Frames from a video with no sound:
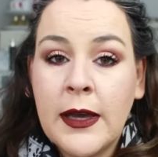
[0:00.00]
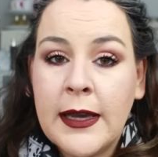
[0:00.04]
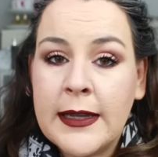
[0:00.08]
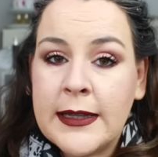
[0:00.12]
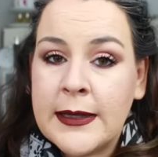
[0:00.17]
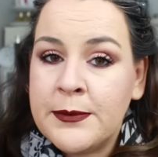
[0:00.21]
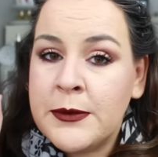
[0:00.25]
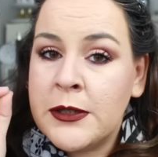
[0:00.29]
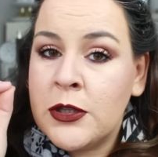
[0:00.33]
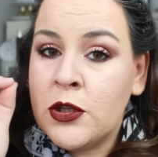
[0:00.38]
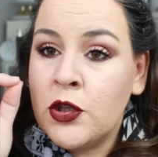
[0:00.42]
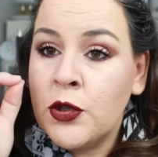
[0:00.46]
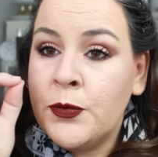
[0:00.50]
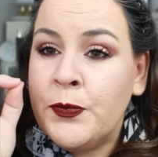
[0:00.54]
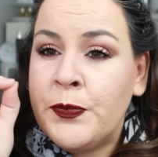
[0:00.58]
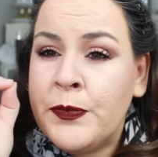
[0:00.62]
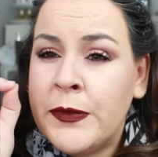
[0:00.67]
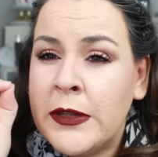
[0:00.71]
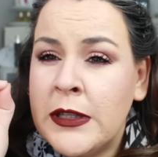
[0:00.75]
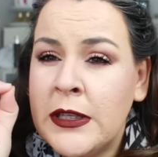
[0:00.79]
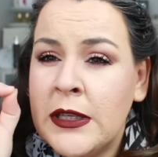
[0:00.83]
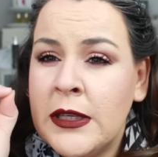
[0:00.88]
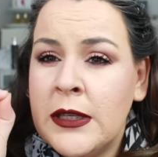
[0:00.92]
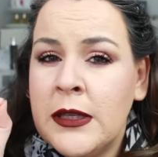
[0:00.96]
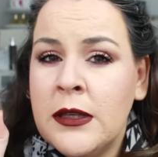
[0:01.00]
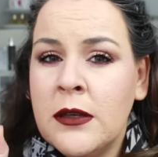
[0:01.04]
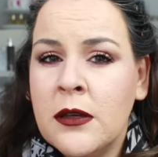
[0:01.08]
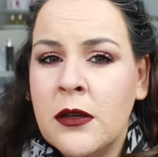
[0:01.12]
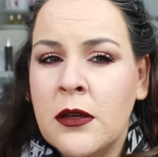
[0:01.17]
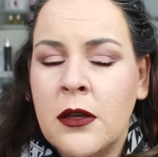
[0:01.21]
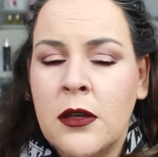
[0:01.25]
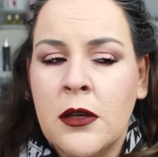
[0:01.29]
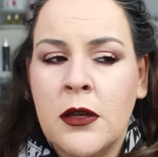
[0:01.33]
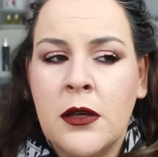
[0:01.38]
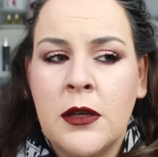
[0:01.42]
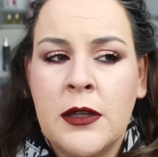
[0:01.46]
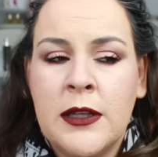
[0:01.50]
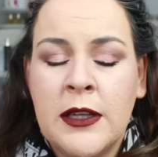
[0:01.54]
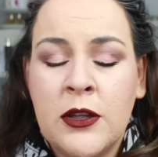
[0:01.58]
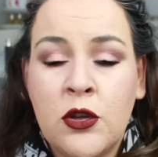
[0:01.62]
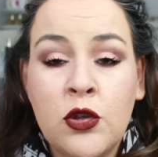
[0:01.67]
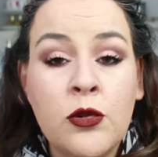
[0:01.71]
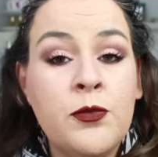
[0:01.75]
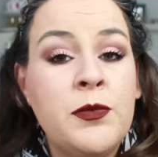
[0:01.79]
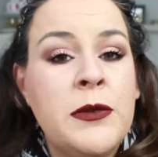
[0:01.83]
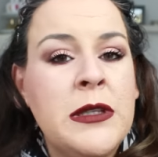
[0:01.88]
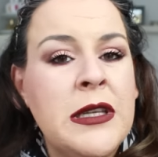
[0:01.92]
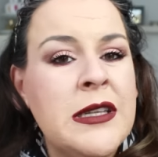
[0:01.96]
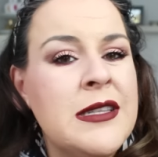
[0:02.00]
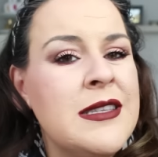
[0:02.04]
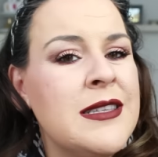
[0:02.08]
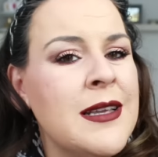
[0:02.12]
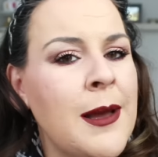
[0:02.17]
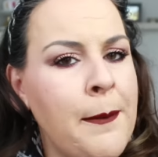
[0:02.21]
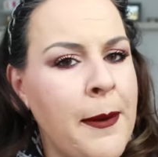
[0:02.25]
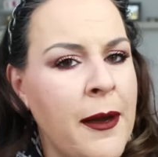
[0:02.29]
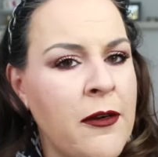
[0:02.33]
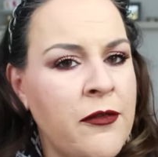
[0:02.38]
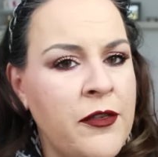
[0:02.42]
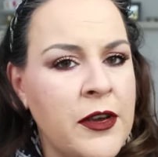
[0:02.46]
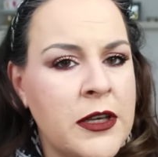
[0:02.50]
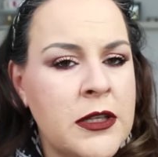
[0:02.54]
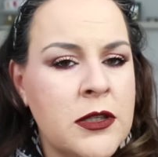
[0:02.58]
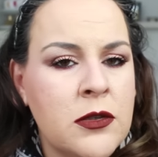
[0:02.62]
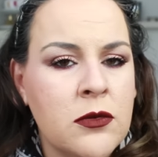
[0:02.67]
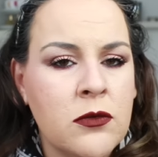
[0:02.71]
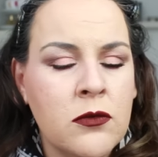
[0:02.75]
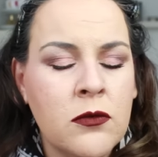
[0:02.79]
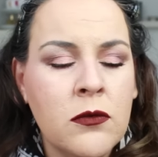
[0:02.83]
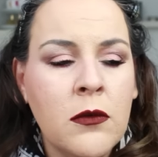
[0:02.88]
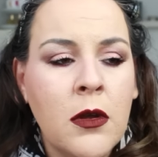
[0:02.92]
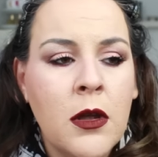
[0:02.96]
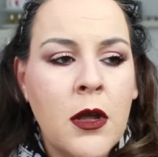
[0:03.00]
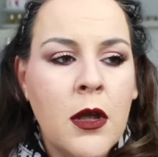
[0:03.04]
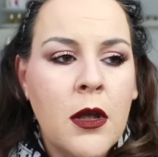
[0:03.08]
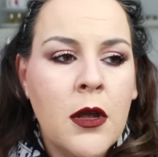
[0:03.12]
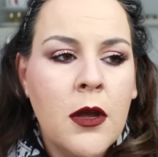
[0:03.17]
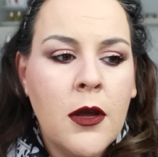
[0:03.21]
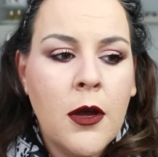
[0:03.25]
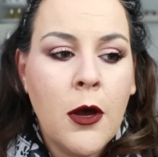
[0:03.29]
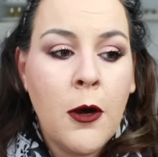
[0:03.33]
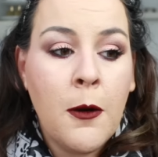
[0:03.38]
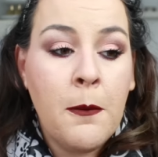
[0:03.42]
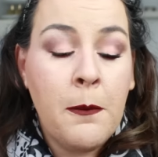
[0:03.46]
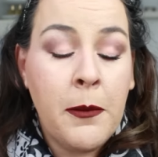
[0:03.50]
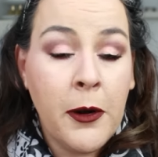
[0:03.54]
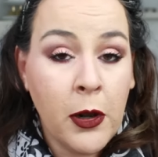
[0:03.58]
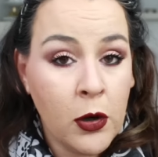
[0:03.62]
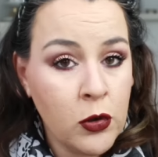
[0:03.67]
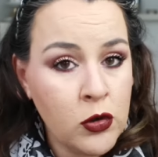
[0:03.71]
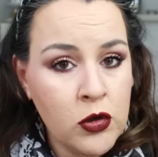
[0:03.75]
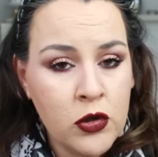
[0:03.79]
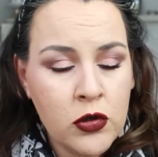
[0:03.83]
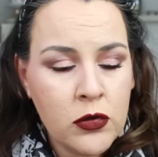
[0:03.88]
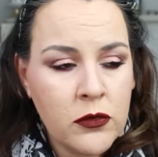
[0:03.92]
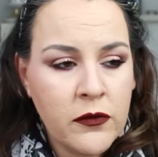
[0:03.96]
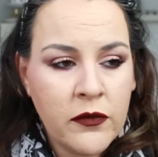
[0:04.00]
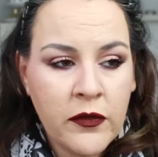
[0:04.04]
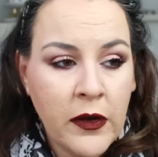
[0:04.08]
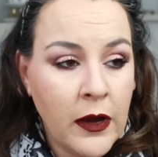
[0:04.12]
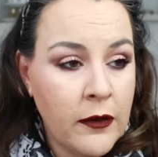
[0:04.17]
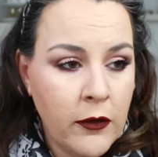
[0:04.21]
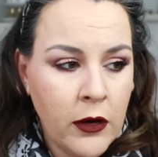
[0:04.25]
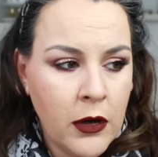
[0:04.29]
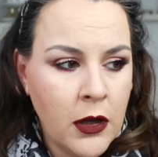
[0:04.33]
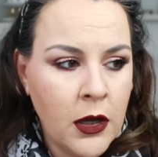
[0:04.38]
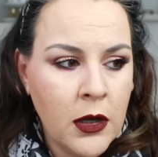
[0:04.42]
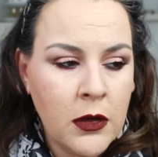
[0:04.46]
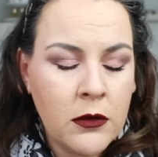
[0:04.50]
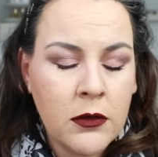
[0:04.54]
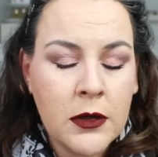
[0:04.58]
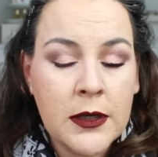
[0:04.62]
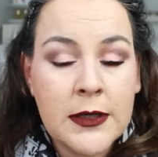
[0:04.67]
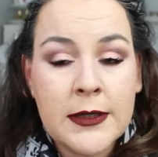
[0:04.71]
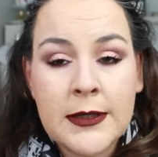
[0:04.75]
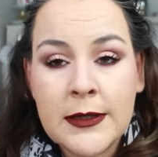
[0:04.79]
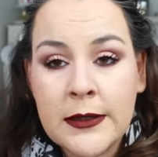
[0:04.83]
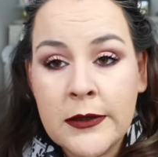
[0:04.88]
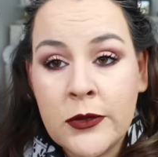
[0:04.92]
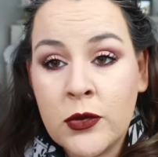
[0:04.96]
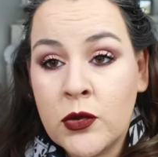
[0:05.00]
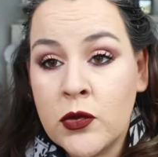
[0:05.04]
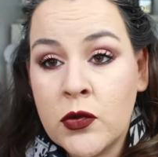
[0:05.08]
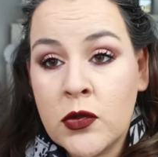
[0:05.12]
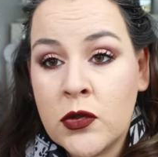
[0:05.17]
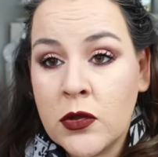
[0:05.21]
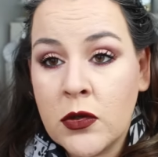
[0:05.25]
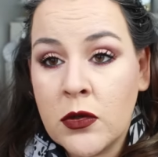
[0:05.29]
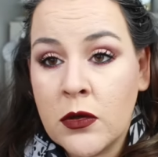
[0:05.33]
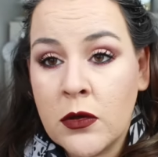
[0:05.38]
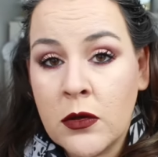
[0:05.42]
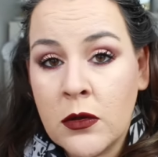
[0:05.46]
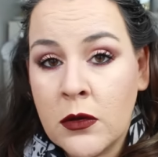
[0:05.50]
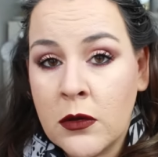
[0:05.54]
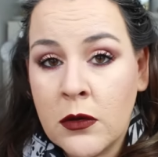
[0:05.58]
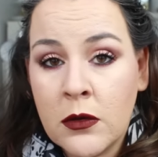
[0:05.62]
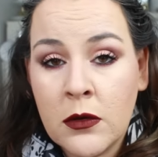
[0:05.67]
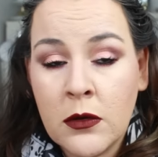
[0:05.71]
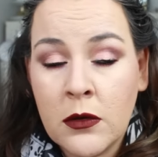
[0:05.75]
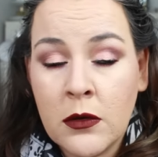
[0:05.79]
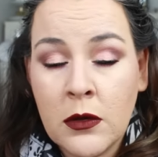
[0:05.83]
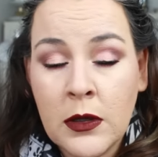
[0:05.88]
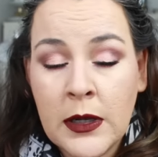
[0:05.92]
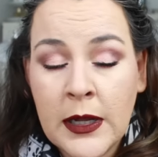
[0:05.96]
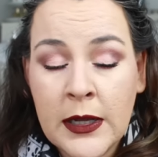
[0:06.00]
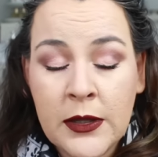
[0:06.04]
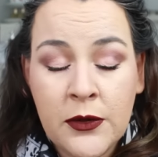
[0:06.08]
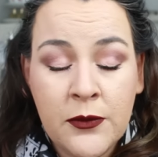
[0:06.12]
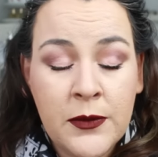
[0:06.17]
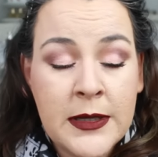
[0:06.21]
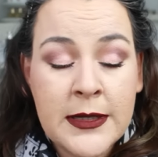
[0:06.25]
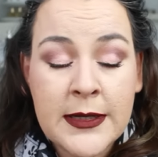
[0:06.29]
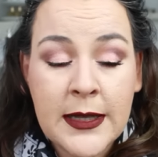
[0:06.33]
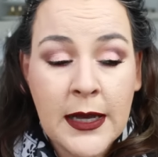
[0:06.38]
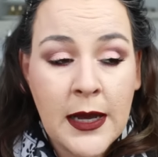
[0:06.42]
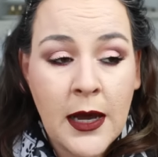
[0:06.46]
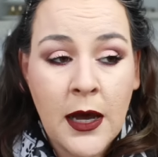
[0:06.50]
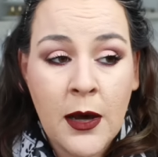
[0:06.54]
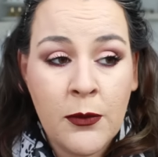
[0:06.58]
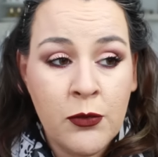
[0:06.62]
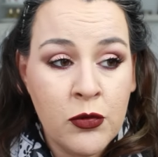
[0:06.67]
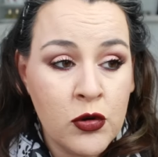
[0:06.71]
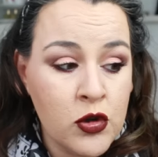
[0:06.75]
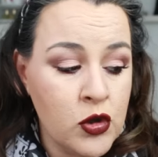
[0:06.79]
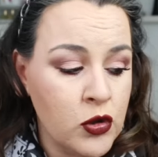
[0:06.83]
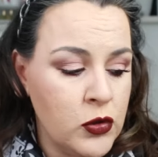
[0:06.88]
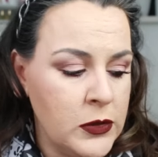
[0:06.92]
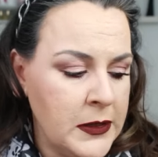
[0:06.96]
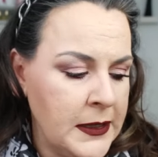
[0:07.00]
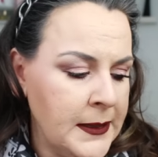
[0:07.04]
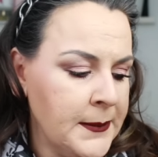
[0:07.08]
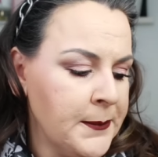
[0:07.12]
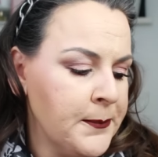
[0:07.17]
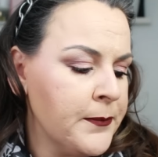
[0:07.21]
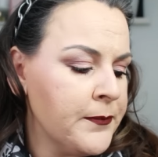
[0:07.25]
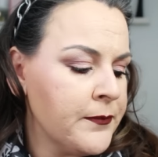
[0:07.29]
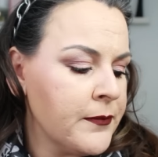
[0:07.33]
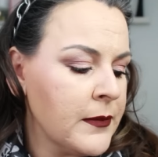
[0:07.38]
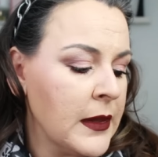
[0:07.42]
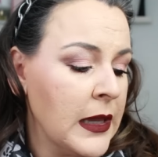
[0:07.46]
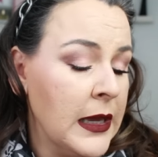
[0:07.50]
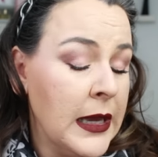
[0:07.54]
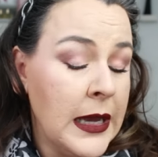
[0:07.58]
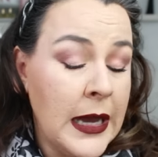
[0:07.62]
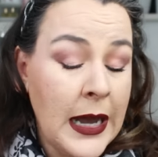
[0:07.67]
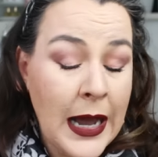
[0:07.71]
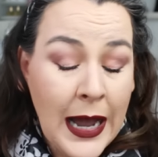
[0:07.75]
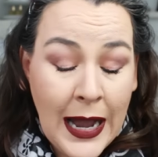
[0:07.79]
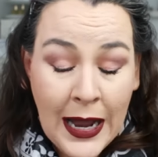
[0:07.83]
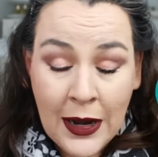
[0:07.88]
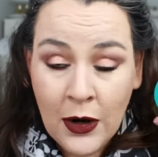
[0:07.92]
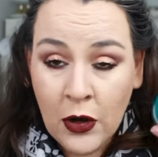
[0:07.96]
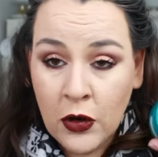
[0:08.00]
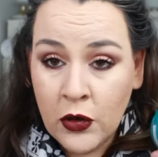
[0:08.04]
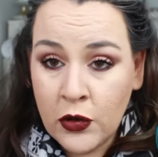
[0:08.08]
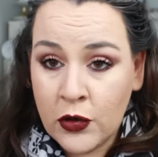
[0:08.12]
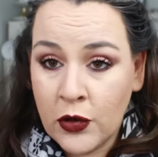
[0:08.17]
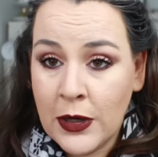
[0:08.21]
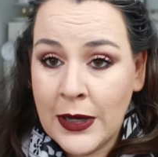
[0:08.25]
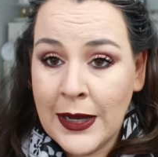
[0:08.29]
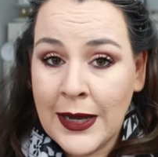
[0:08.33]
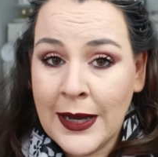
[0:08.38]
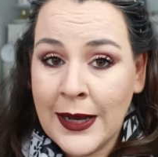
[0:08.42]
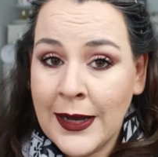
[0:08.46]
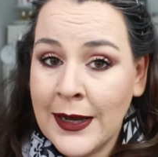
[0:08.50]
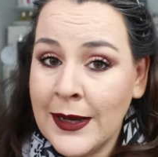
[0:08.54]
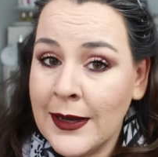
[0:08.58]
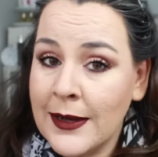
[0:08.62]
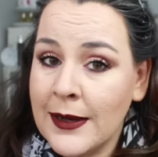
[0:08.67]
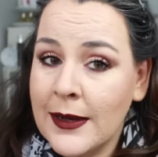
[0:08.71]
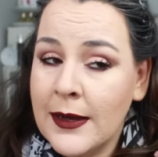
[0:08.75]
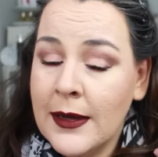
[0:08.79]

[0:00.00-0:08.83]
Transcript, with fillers: avec des tout petits, des tout petites imperfections euh, blanche. Enfin voilà quoi, c'est juste euh, la nuit ça a bourgeonné. Alors que là,